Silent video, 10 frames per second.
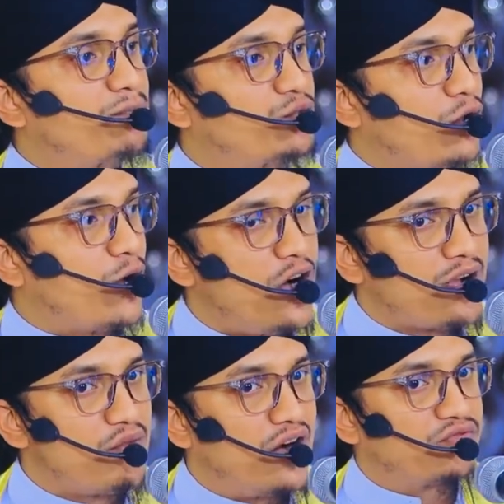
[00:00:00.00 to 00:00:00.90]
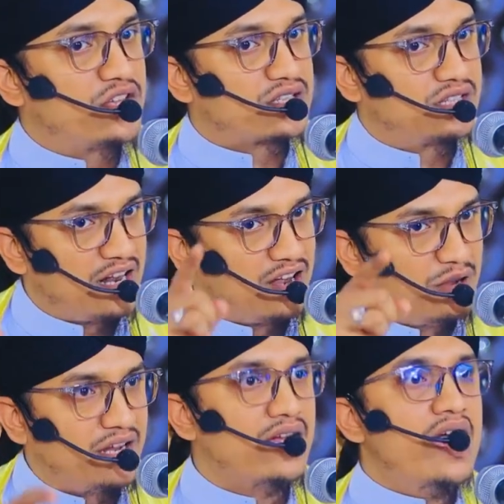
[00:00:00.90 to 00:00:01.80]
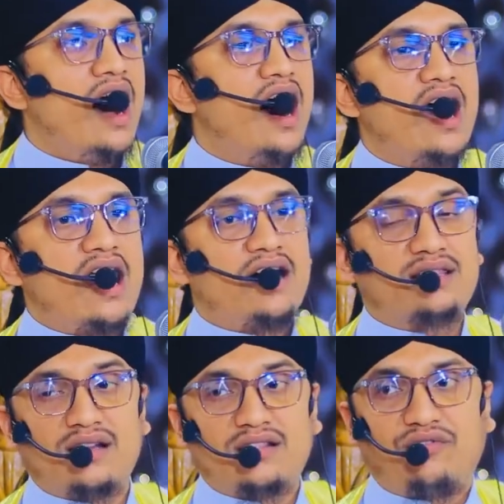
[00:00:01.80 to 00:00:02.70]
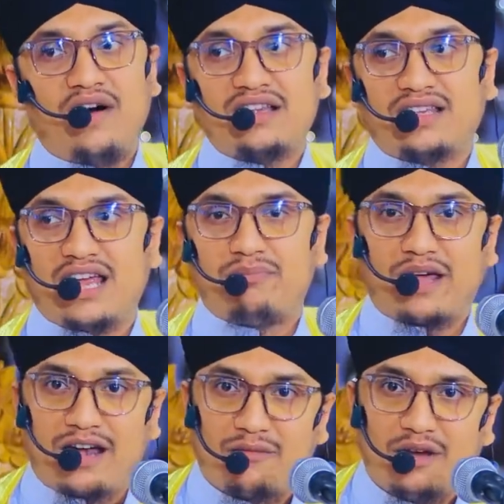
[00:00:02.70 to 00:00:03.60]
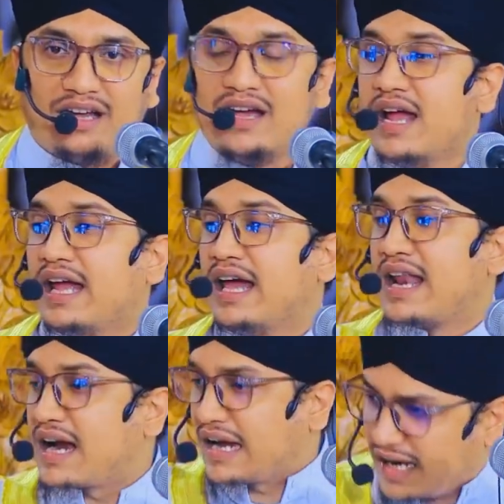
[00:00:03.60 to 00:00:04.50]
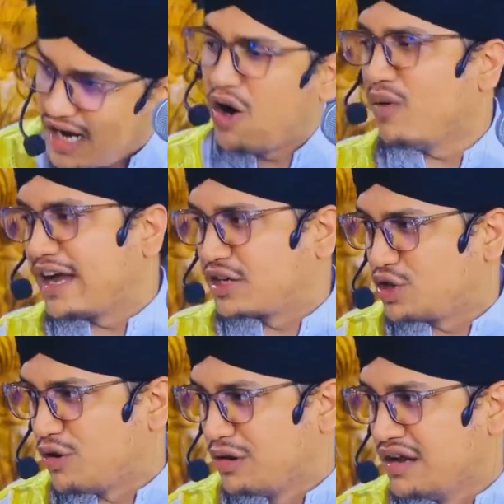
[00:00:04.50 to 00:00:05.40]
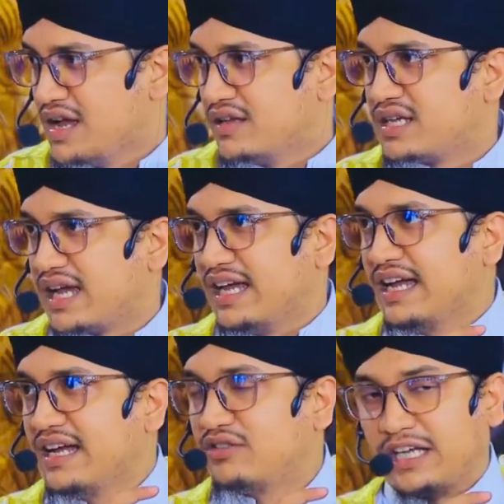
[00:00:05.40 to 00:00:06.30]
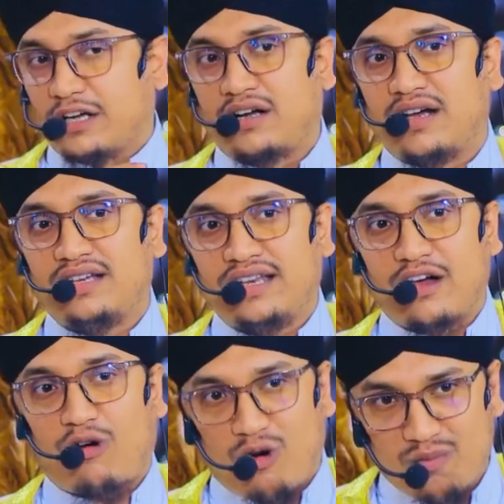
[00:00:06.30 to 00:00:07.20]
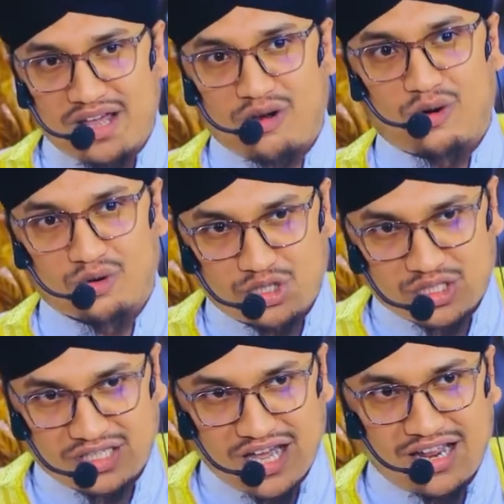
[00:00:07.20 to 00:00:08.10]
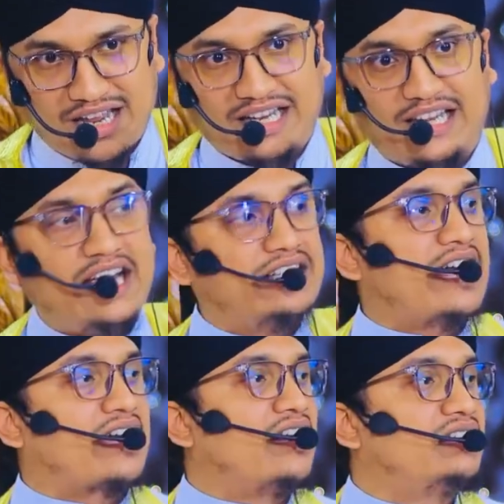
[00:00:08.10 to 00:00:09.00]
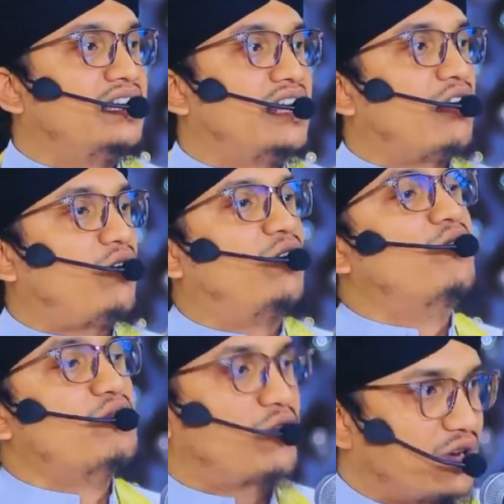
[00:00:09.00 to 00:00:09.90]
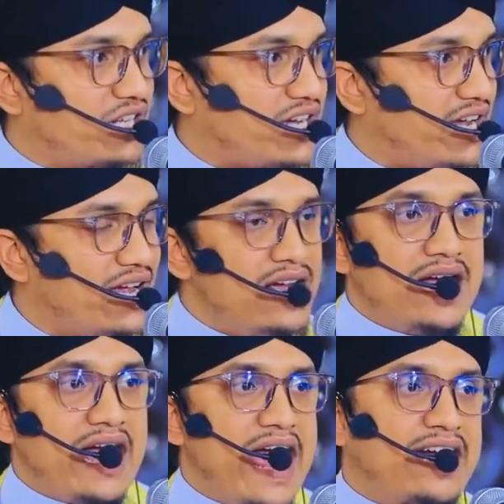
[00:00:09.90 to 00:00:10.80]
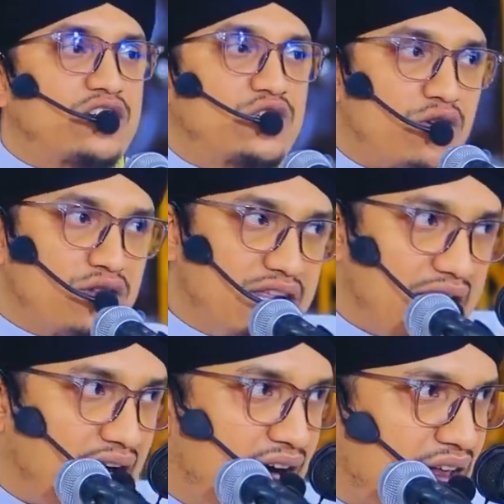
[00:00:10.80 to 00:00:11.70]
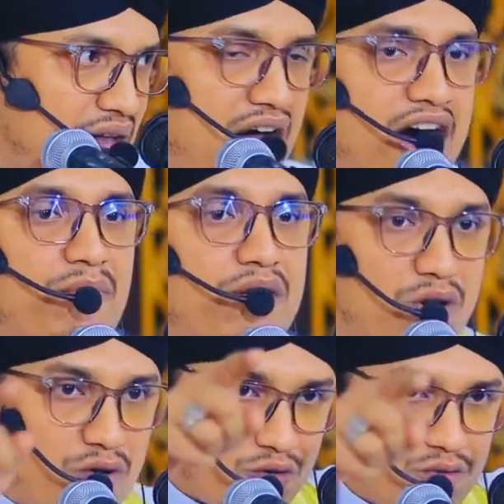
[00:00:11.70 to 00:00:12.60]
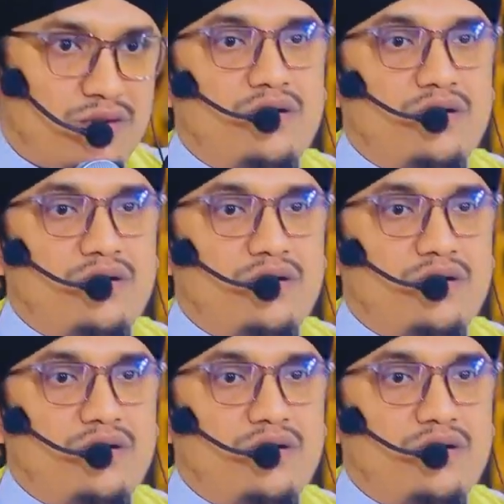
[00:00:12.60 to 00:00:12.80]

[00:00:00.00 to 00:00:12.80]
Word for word: আব্দুল হক মুহদ্দিস দেহলবি আলা হজরত ফাজলে বেরলবি এরা কেউ একজন যে ঈদ গদিরে খুমের অনুষ্ঠানে ঈদে গদিরে খুম করেছে একজন দেখান আমরাও করব